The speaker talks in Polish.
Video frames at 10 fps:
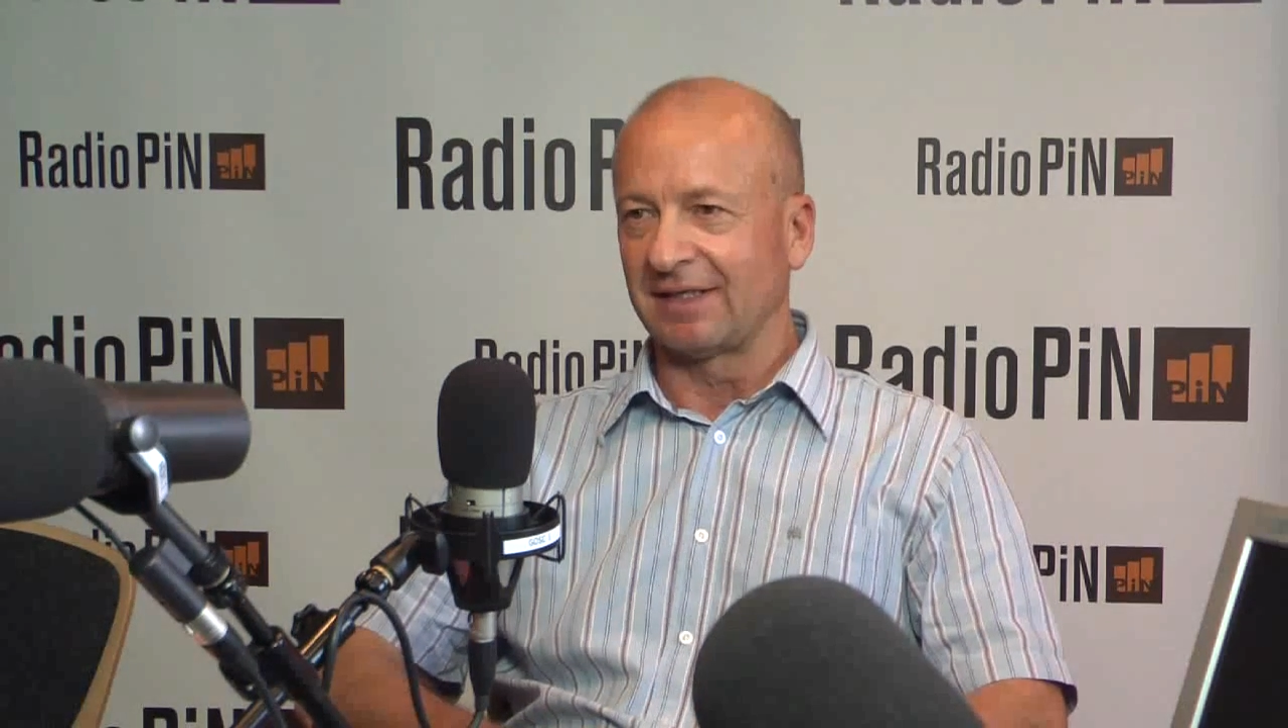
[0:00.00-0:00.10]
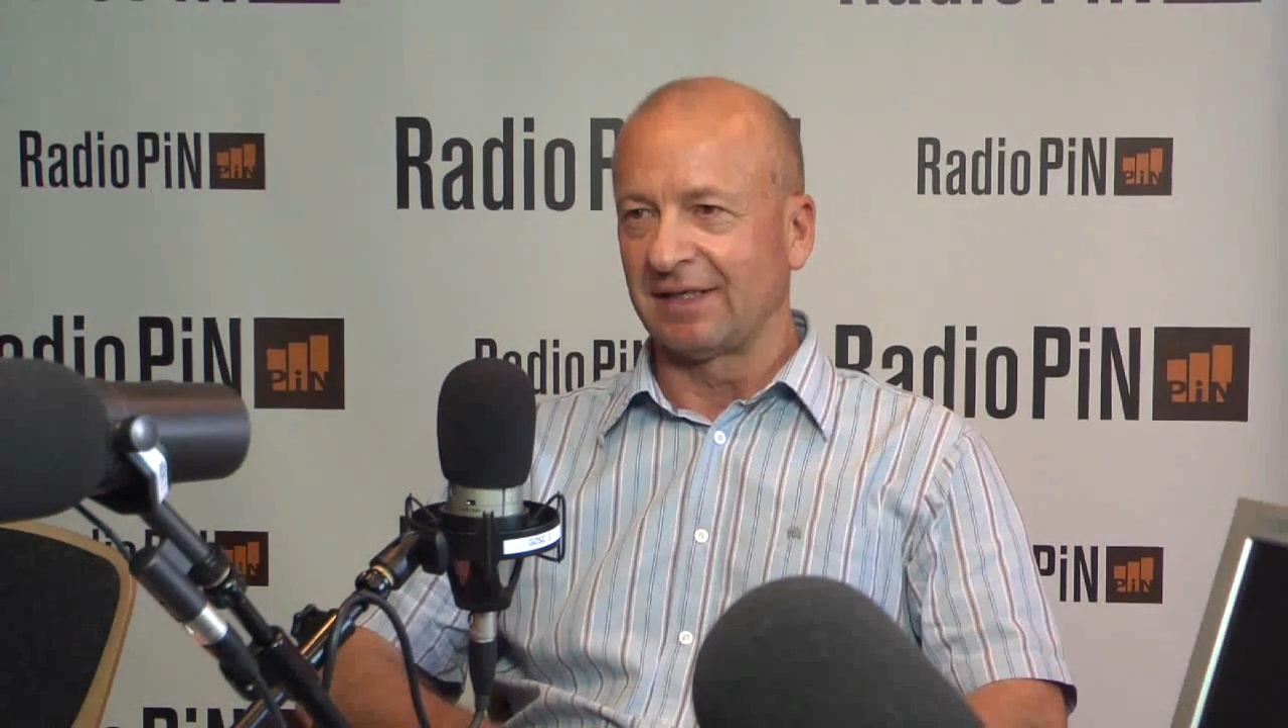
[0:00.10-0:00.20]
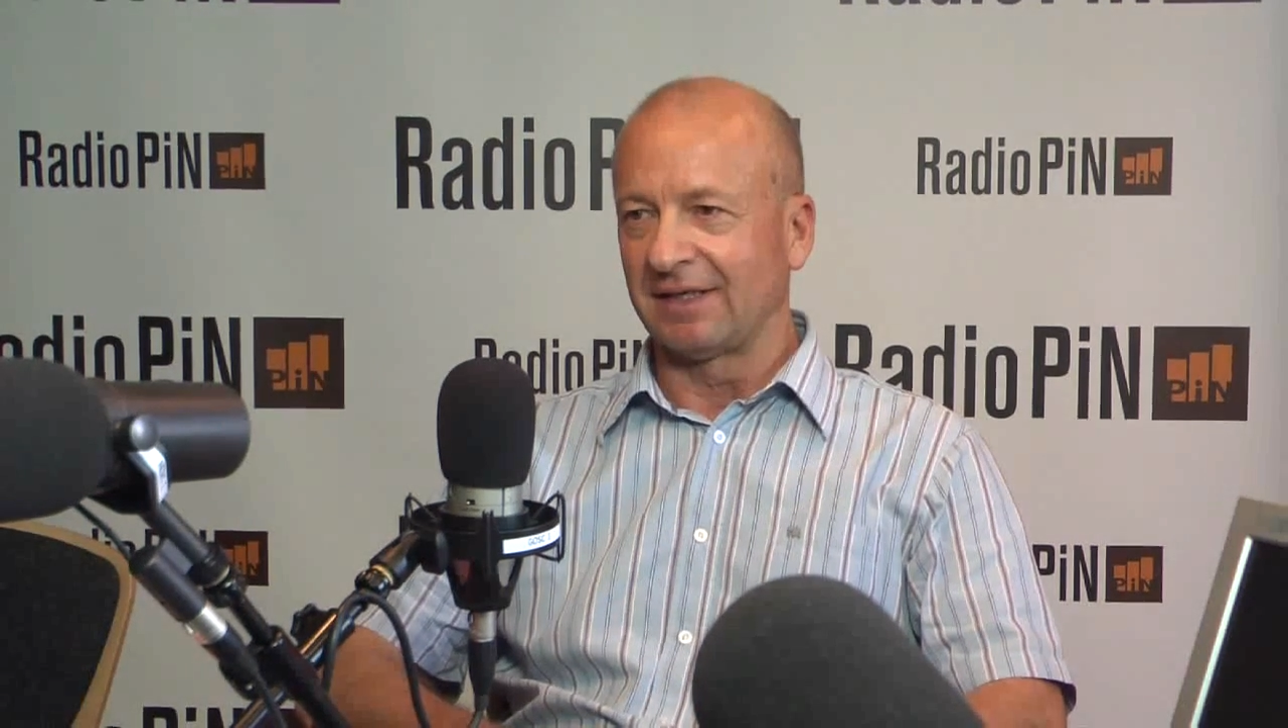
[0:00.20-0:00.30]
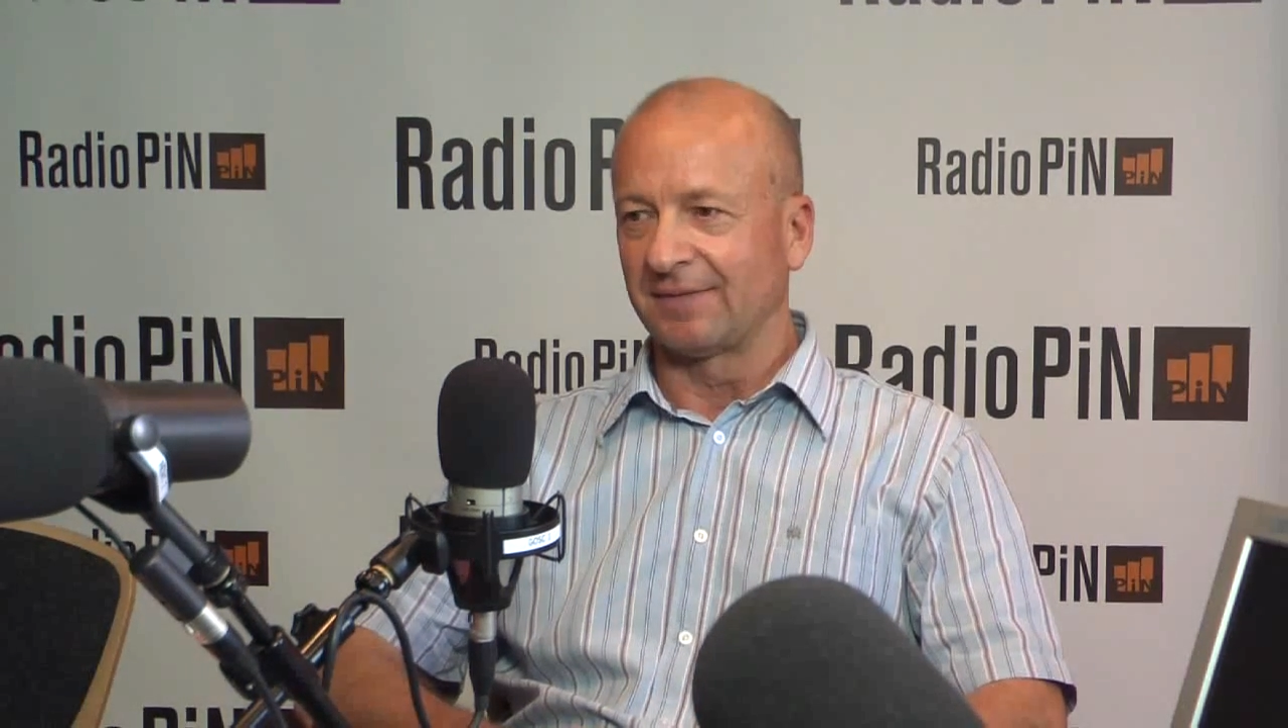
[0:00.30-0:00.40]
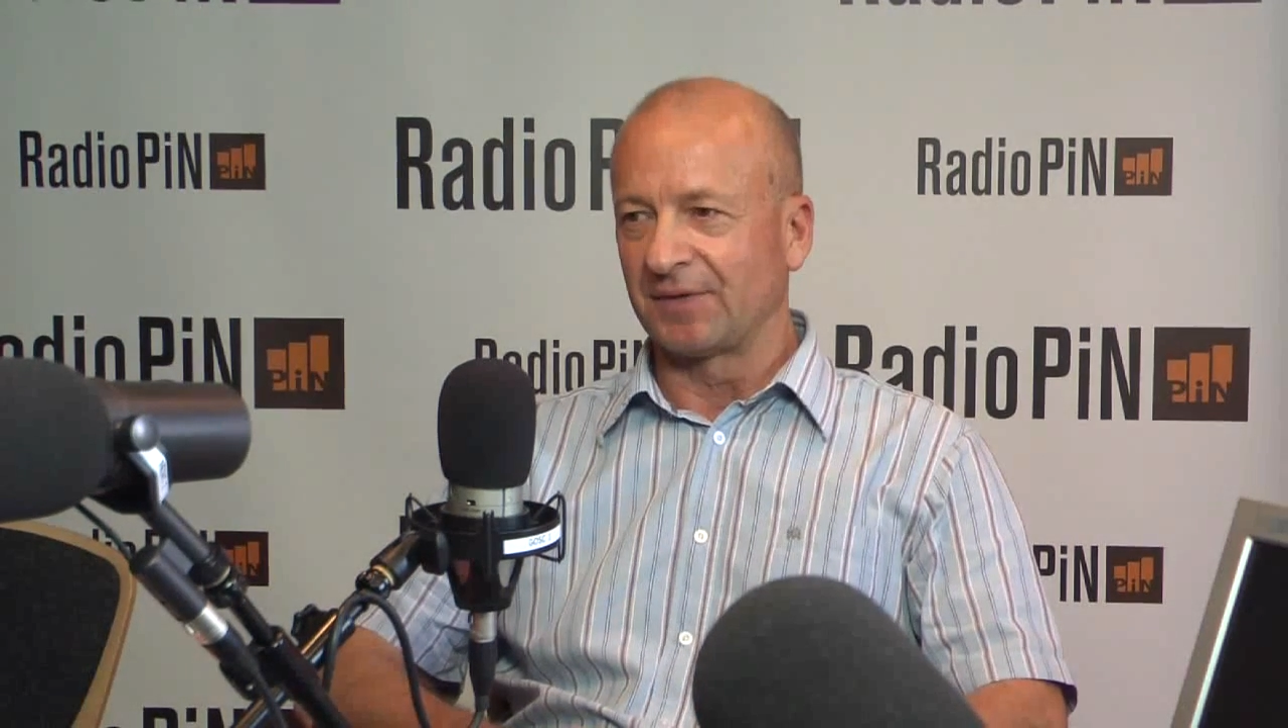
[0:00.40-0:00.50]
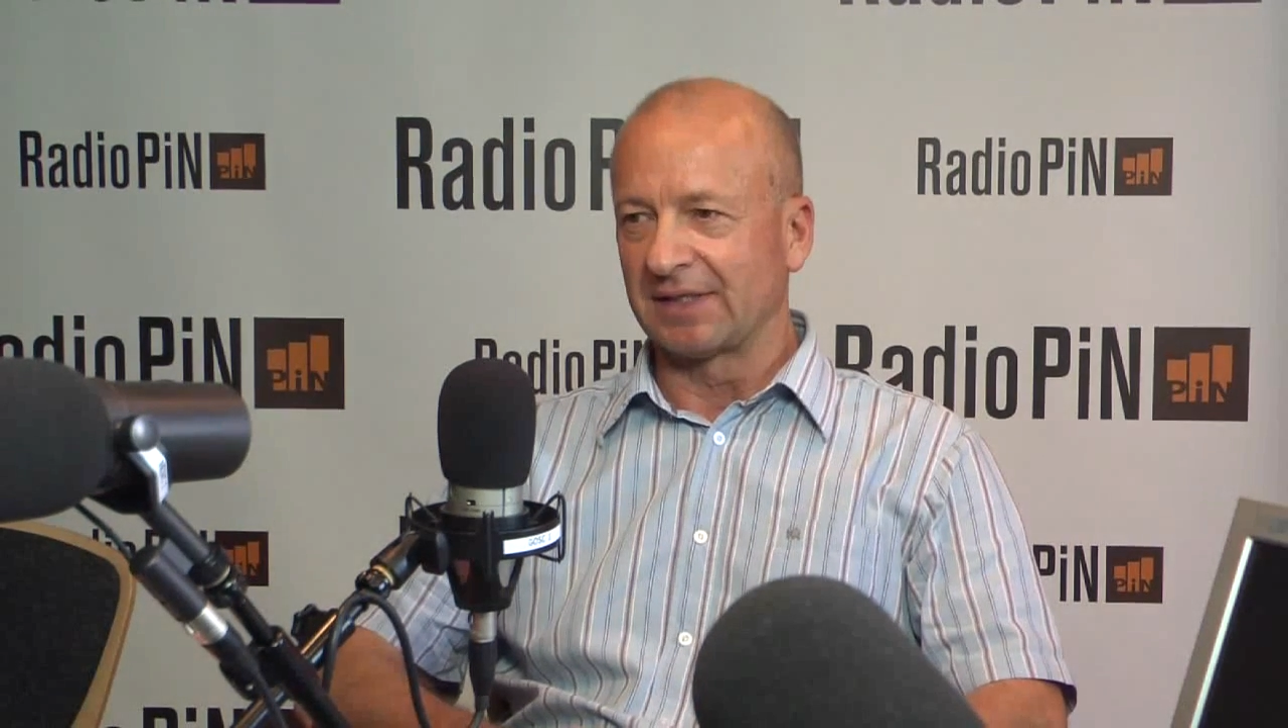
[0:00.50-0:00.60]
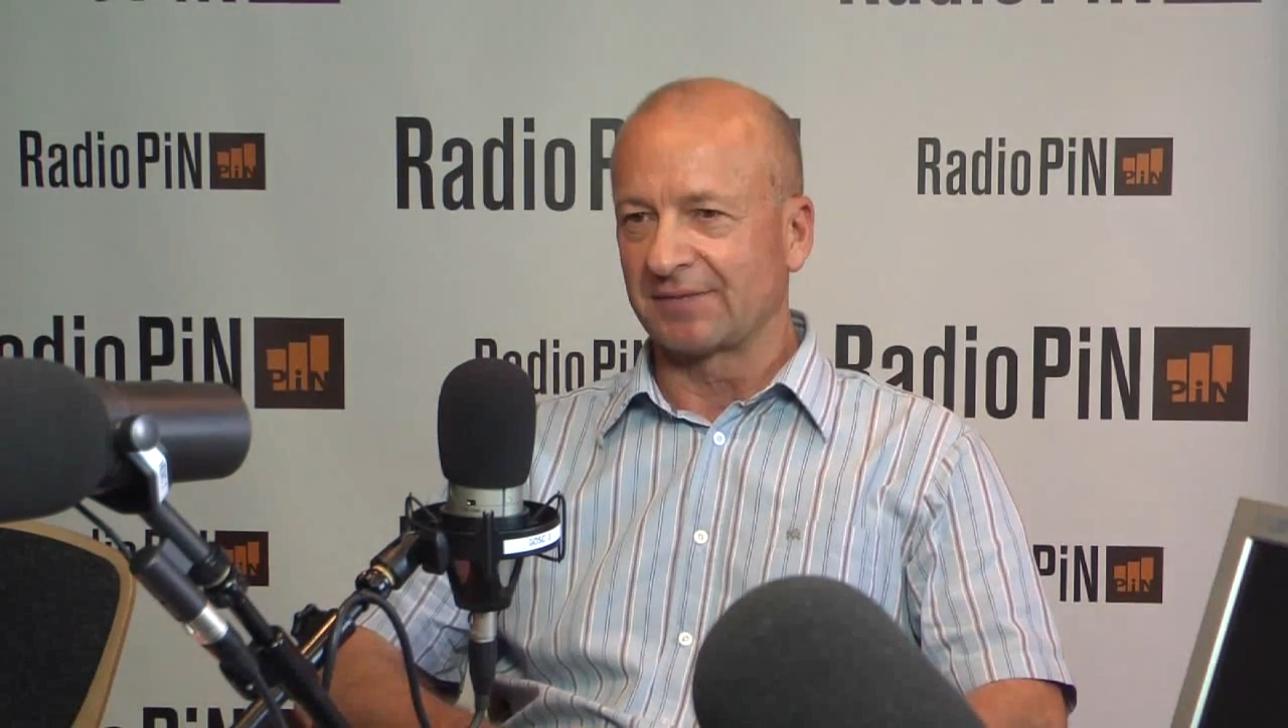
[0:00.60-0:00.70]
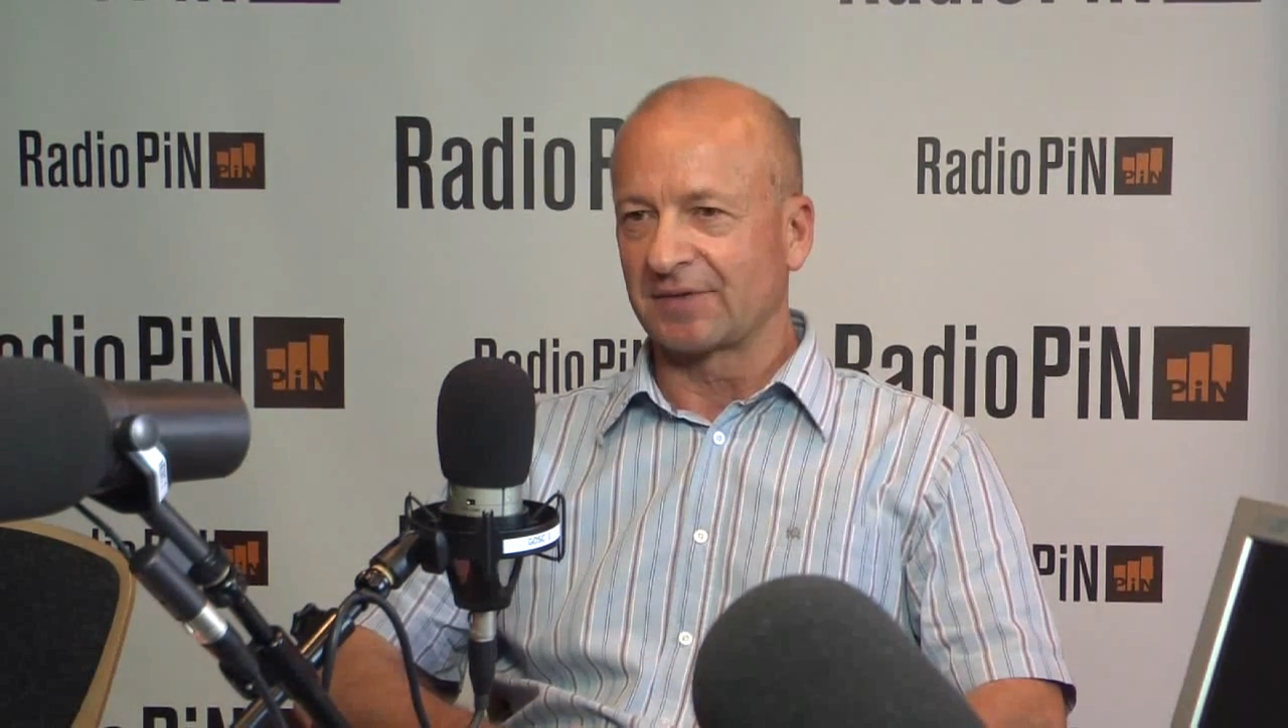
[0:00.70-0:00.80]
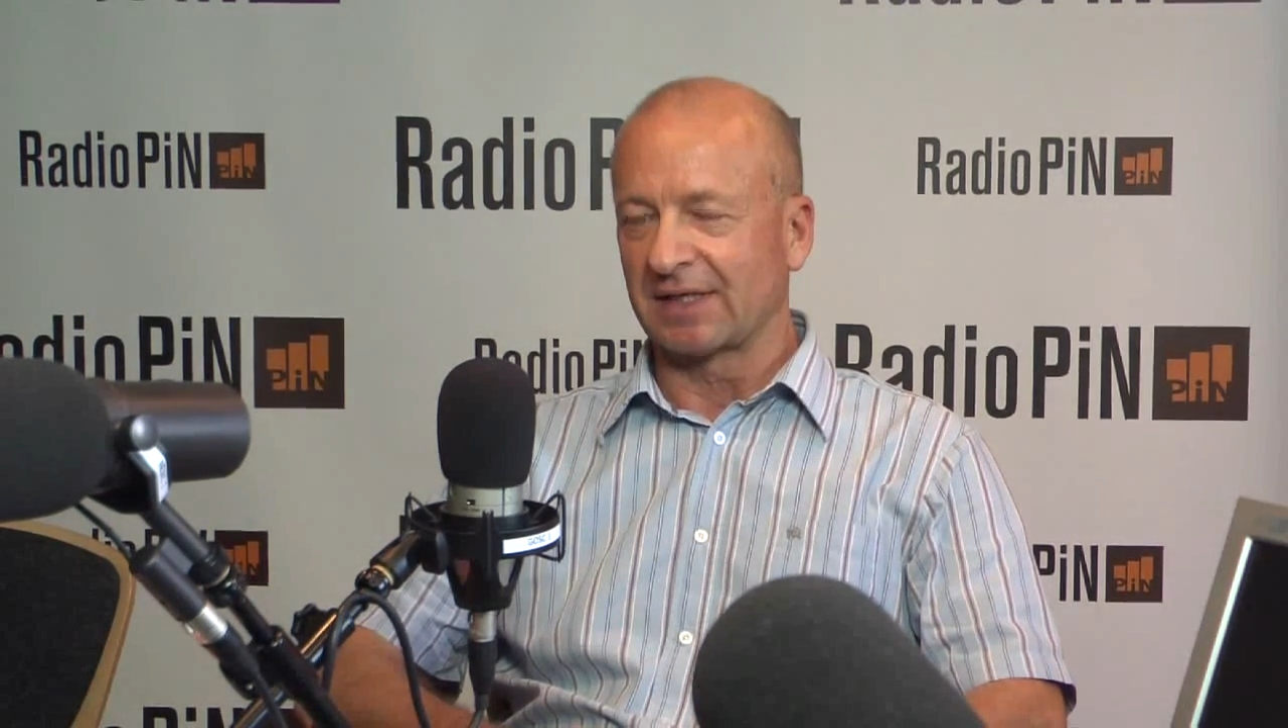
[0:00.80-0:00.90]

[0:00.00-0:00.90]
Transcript: i jest,